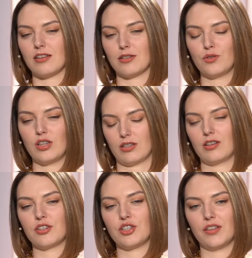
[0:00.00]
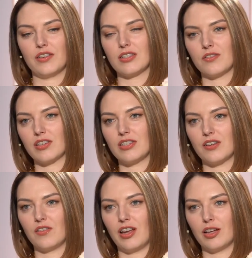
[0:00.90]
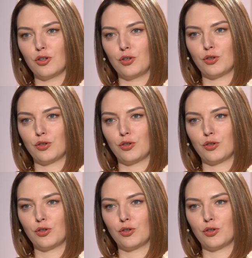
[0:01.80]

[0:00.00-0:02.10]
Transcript: сразу несколько человек зафиксировали одно